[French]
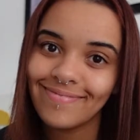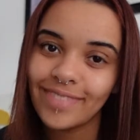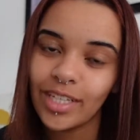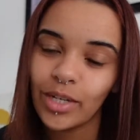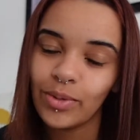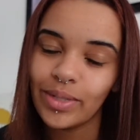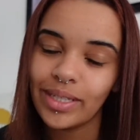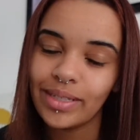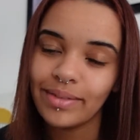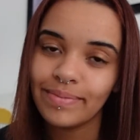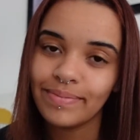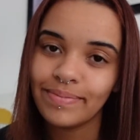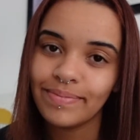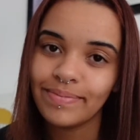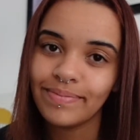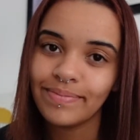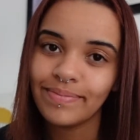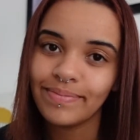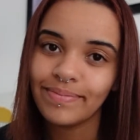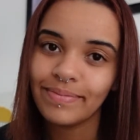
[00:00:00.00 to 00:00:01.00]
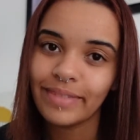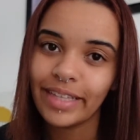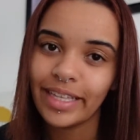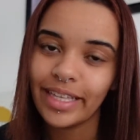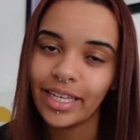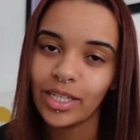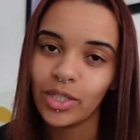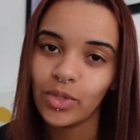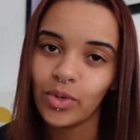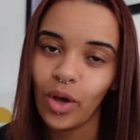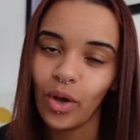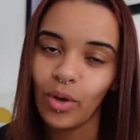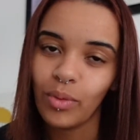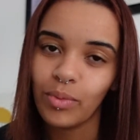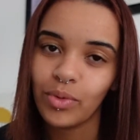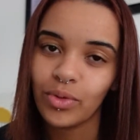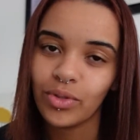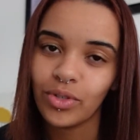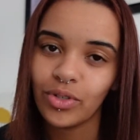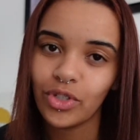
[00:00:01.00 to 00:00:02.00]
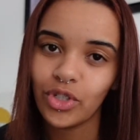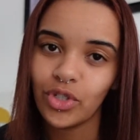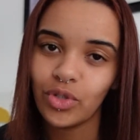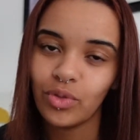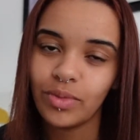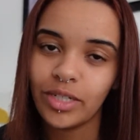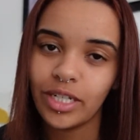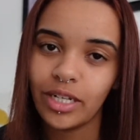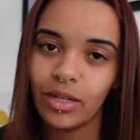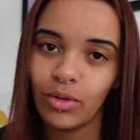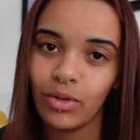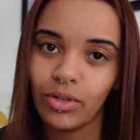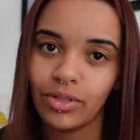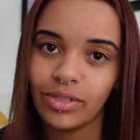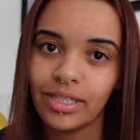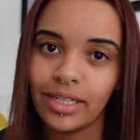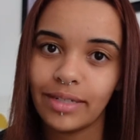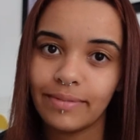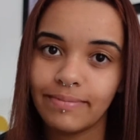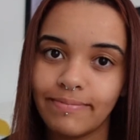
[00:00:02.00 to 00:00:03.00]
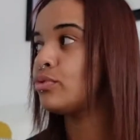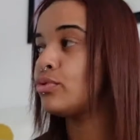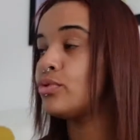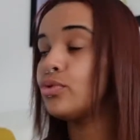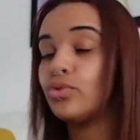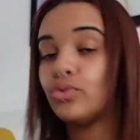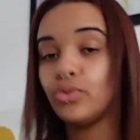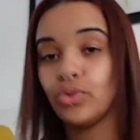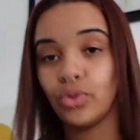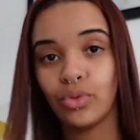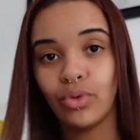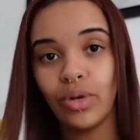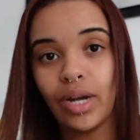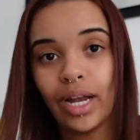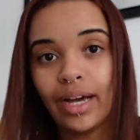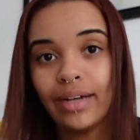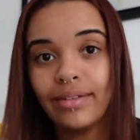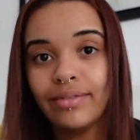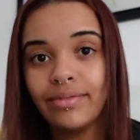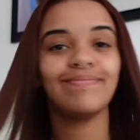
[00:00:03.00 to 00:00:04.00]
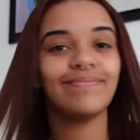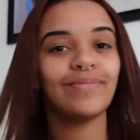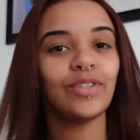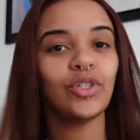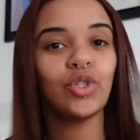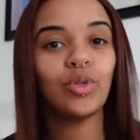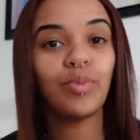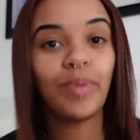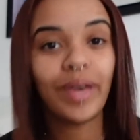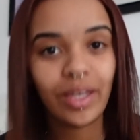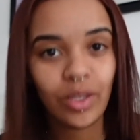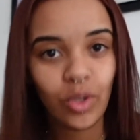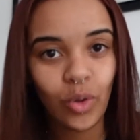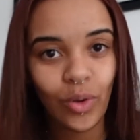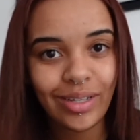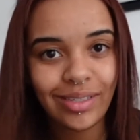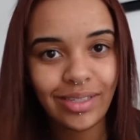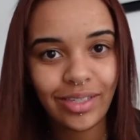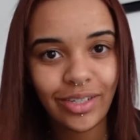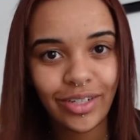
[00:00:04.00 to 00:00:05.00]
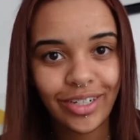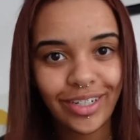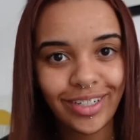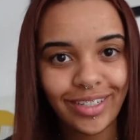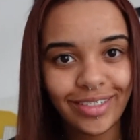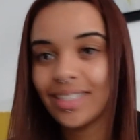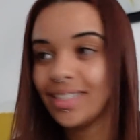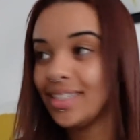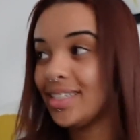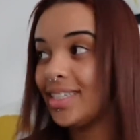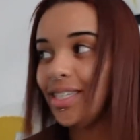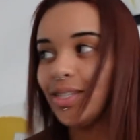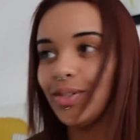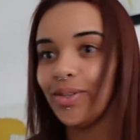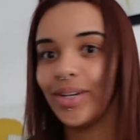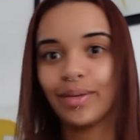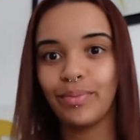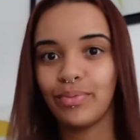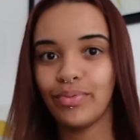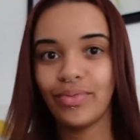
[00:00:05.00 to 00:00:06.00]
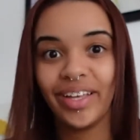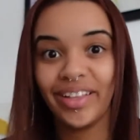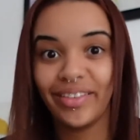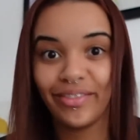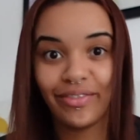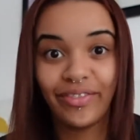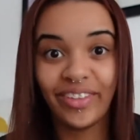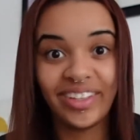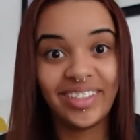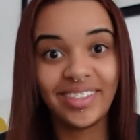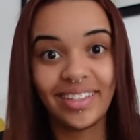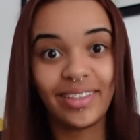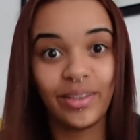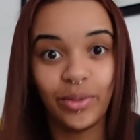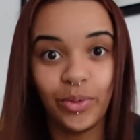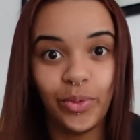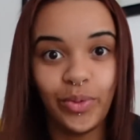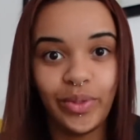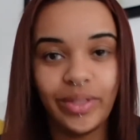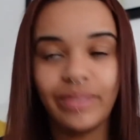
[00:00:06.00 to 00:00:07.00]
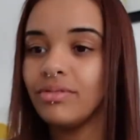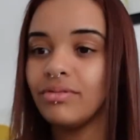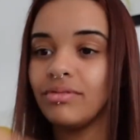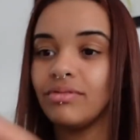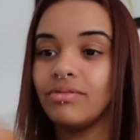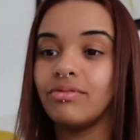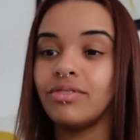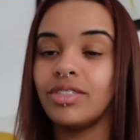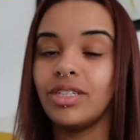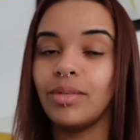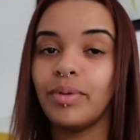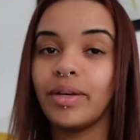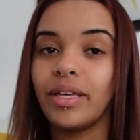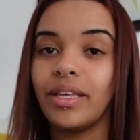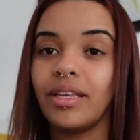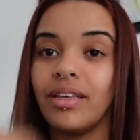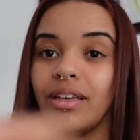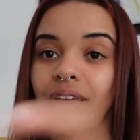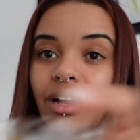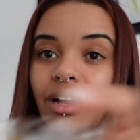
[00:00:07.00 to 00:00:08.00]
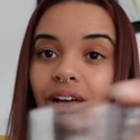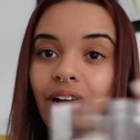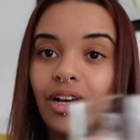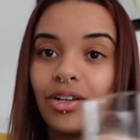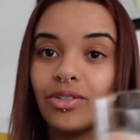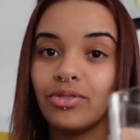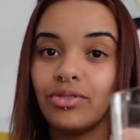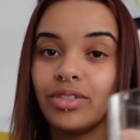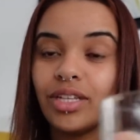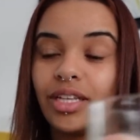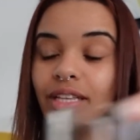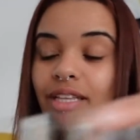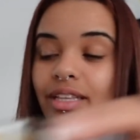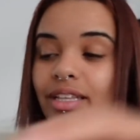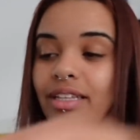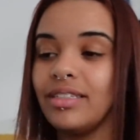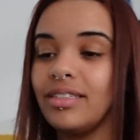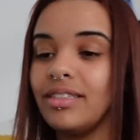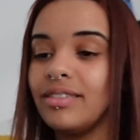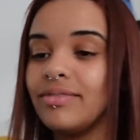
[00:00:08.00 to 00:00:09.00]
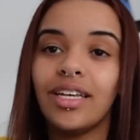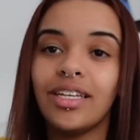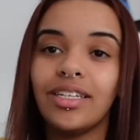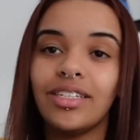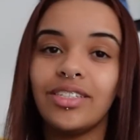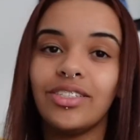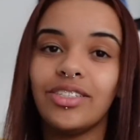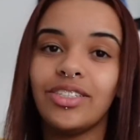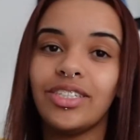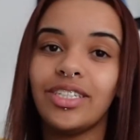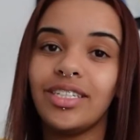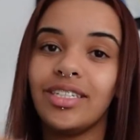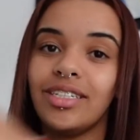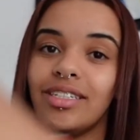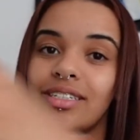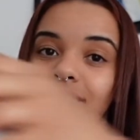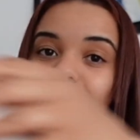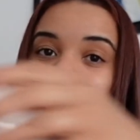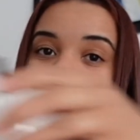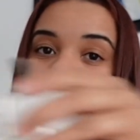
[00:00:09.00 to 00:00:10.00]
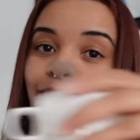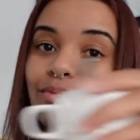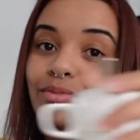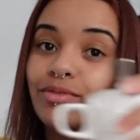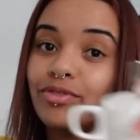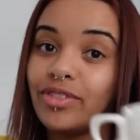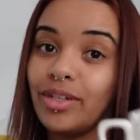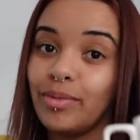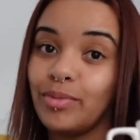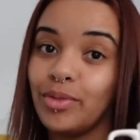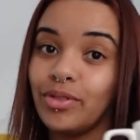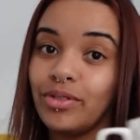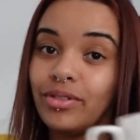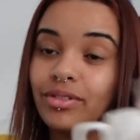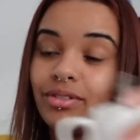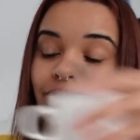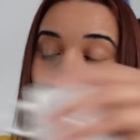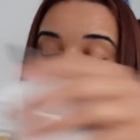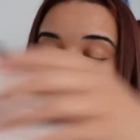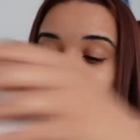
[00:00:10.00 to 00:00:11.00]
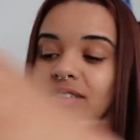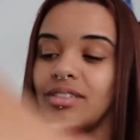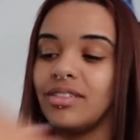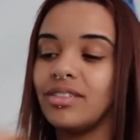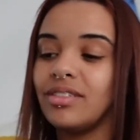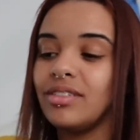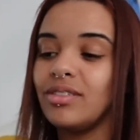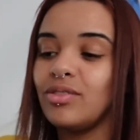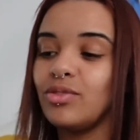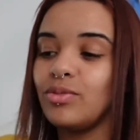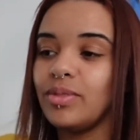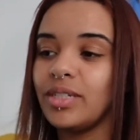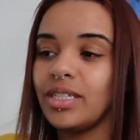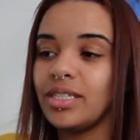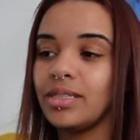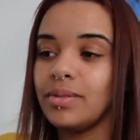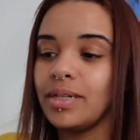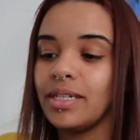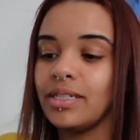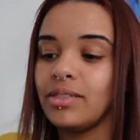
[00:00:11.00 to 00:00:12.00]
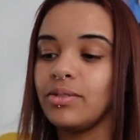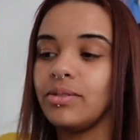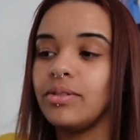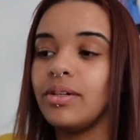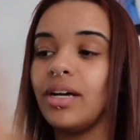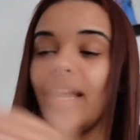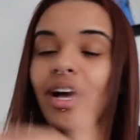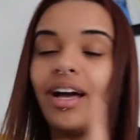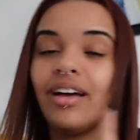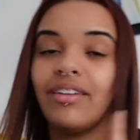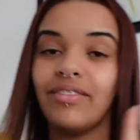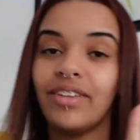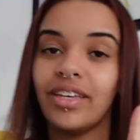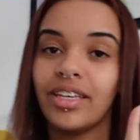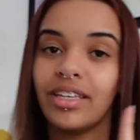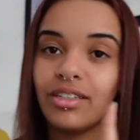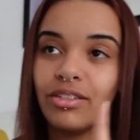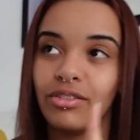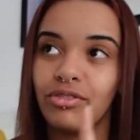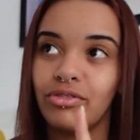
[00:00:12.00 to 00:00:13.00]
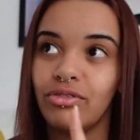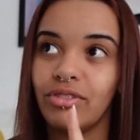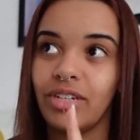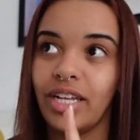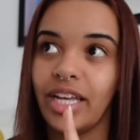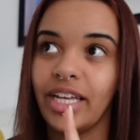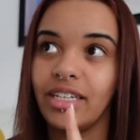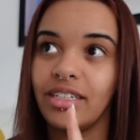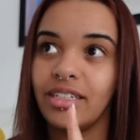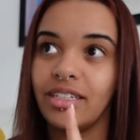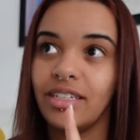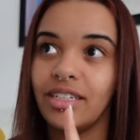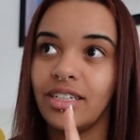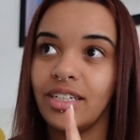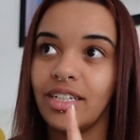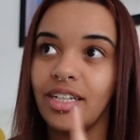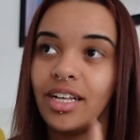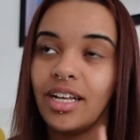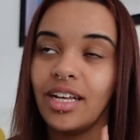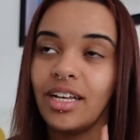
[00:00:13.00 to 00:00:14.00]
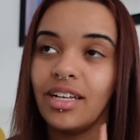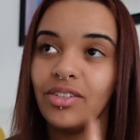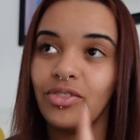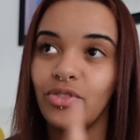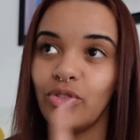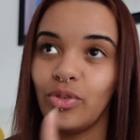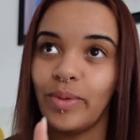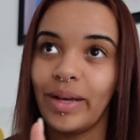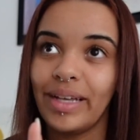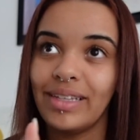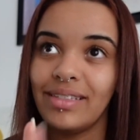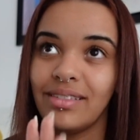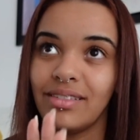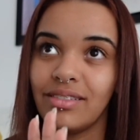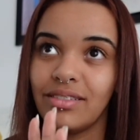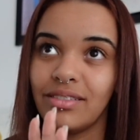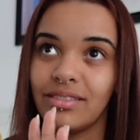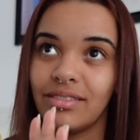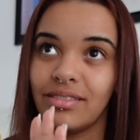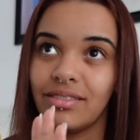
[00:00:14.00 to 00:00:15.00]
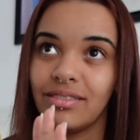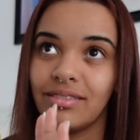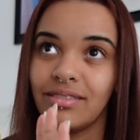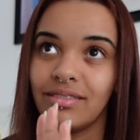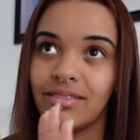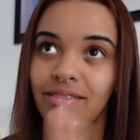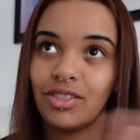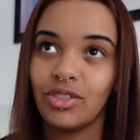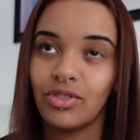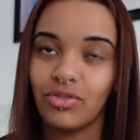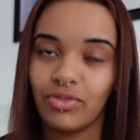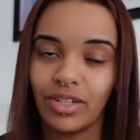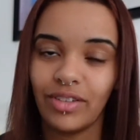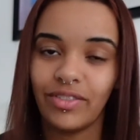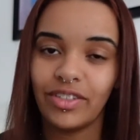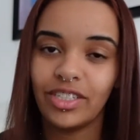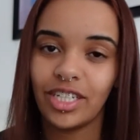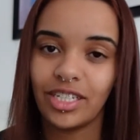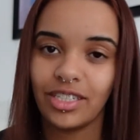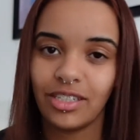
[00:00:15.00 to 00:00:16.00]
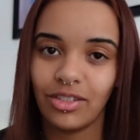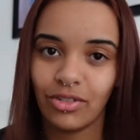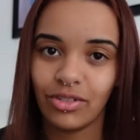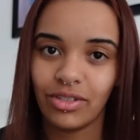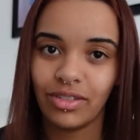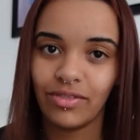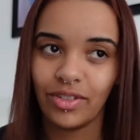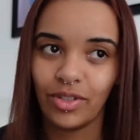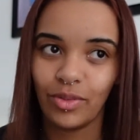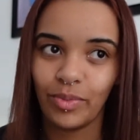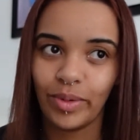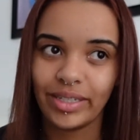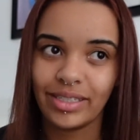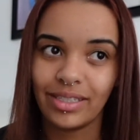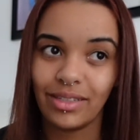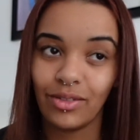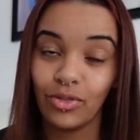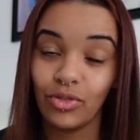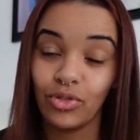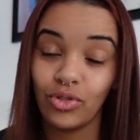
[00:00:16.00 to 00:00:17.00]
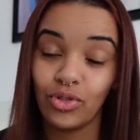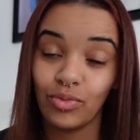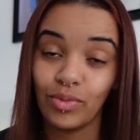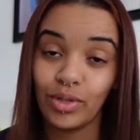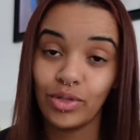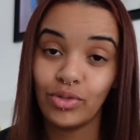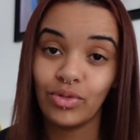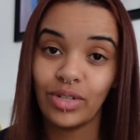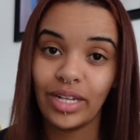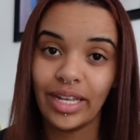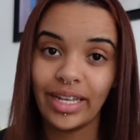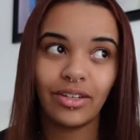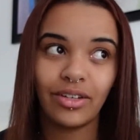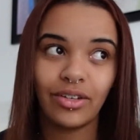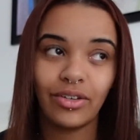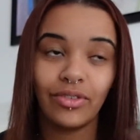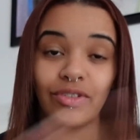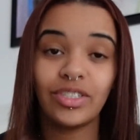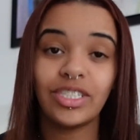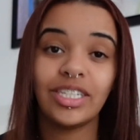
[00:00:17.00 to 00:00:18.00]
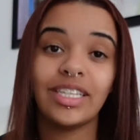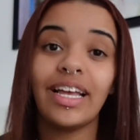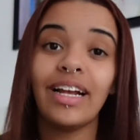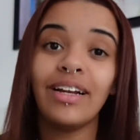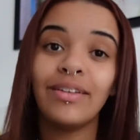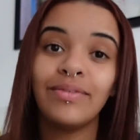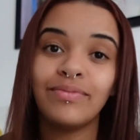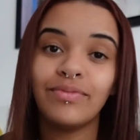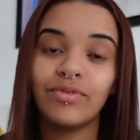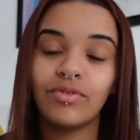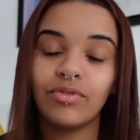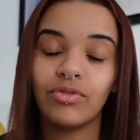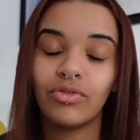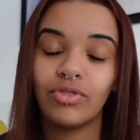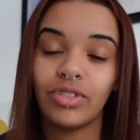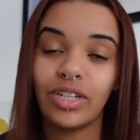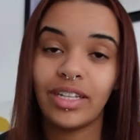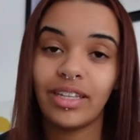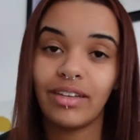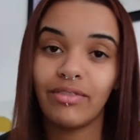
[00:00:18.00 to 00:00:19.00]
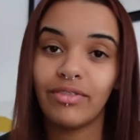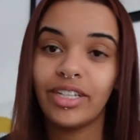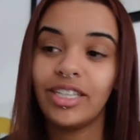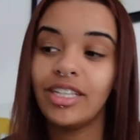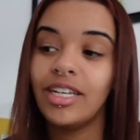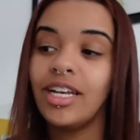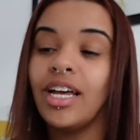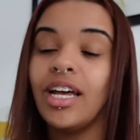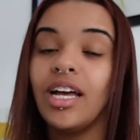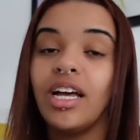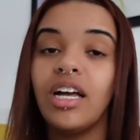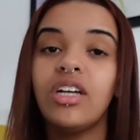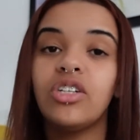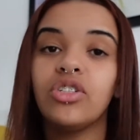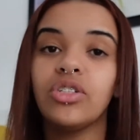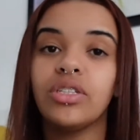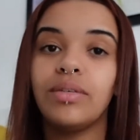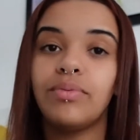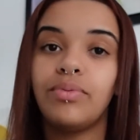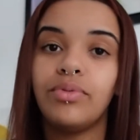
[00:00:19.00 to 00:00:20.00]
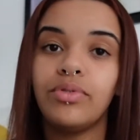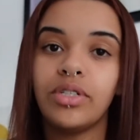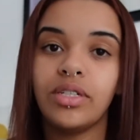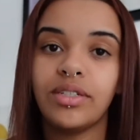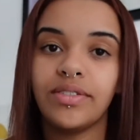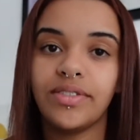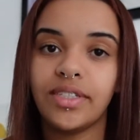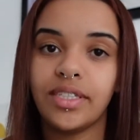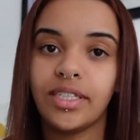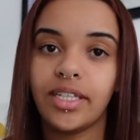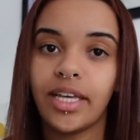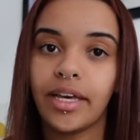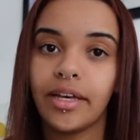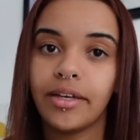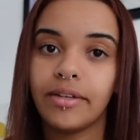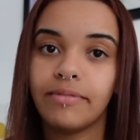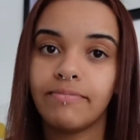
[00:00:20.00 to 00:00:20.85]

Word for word: Oui. Hier soir, en montant, j'ai oublié de le lancer. Du coup, là, je perds 3 heures qui auraient pu être faites cette nuit. Donc j'ai pris un jus d'ananas, j'ai mon fameux double expresso avec du lait. De base, je vous l'avais déjà dit dans des vidéos précédentes, je bois du lait euh, végétal, donc du lait d'avoine. J'en ai plus, je l'ai fini hier.